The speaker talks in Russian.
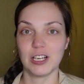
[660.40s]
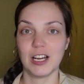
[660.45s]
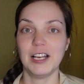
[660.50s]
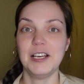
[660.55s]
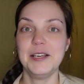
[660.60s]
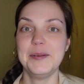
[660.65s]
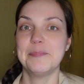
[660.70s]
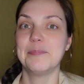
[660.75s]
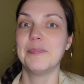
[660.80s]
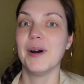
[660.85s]

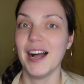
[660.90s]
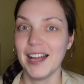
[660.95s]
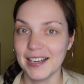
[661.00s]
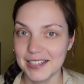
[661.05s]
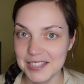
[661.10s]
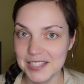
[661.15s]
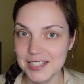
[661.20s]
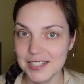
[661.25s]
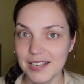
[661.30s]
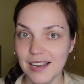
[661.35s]

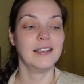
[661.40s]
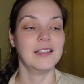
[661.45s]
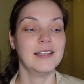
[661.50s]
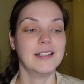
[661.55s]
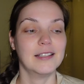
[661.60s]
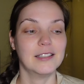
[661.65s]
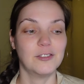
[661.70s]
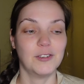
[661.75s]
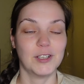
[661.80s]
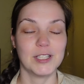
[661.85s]
колебались,
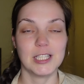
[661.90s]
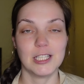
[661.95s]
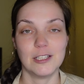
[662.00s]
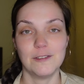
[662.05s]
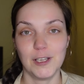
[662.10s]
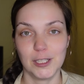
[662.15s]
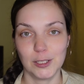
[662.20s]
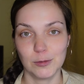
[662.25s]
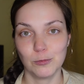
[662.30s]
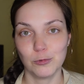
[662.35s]
и к
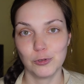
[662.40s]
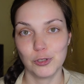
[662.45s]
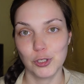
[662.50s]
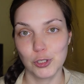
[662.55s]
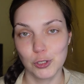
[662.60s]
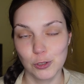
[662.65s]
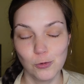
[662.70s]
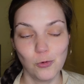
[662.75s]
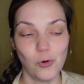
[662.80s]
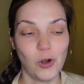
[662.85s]
29
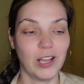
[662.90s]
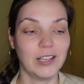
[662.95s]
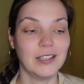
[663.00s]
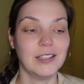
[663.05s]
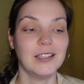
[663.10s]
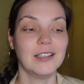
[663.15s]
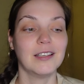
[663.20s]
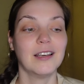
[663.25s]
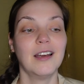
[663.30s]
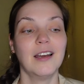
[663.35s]
числу
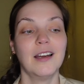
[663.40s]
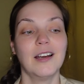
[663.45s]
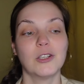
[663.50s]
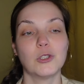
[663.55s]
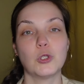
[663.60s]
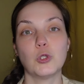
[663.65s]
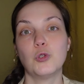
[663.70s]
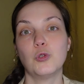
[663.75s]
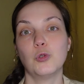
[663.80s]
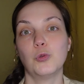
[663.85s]
они
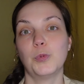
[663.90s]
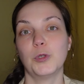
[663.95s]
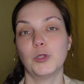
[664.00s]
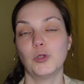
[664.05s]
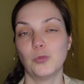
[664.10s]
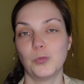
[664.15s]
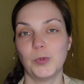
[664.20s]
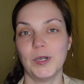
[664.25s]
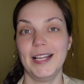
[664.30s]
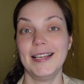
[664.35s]
чуть-чуть
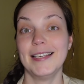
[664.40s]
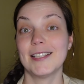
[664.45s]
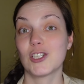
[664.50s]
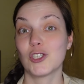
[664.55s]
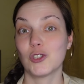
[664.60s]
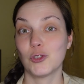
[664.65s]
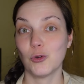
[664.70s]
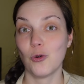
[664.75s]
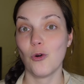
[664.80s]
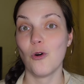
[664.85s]
подупали,
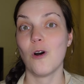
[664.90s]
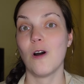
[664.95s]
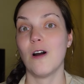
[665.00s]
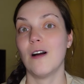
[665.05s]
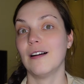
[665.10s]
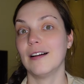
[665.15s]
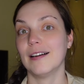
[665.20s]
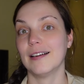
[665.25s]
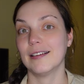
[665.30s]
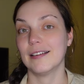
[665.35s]

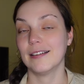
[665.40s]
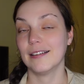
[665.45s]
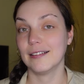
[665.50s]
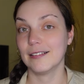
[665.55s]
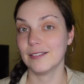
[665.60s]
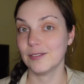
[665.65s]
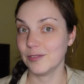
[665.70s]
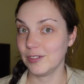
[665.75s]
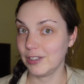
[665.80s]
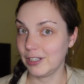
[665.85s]
что
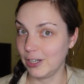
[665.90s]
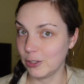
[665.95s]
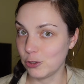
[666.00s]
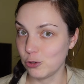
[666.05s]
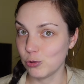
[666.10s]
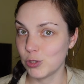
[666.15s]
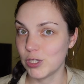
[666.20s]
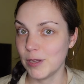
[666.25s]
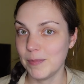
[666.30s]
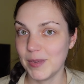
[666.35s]

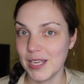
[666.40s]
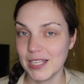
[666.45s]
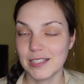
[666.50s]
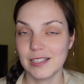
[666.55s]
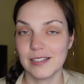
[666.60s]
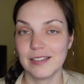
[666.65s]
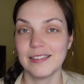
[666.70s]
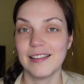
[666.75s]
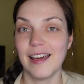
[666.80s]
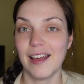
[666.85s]
хочу
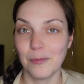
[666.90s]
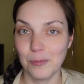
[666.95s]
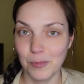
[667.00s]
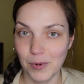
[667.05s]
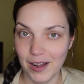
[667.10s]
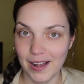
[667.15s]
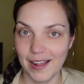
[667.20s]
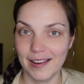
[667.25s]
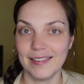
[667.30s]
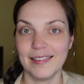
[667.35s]
заметить,
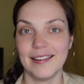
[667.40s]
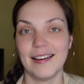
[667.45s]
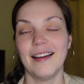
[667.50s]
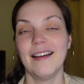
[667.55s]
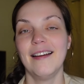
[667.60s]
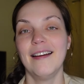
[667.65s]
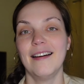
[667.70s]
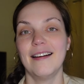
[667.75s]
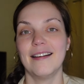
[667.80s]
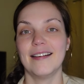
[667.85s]
нормально
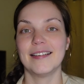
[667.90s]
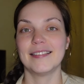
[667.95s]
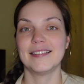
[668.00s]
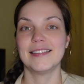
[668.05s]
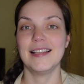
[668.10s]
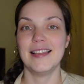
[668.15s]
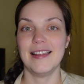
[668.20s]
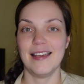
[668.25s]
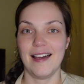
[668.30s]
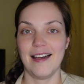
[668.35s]
э,
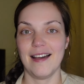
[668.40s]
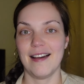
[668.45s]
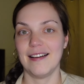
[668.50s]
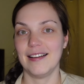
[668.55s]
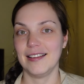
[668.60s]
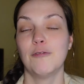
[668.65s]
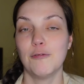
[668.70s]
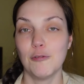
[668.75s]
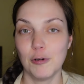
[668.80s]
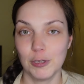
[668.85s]

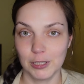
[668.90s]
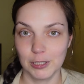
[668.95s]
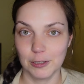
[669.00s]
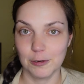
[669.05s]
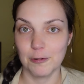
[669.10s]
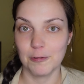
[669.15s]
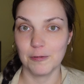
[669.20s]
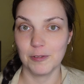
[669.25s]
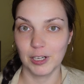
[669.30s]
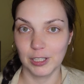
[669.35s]
для
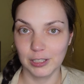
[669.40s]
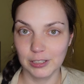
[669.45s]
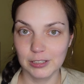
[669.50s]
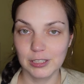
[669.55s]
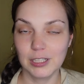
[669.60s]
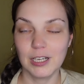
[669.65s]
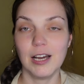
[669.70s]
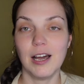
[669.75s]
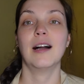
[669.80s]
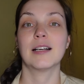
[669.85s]
фондового рынка.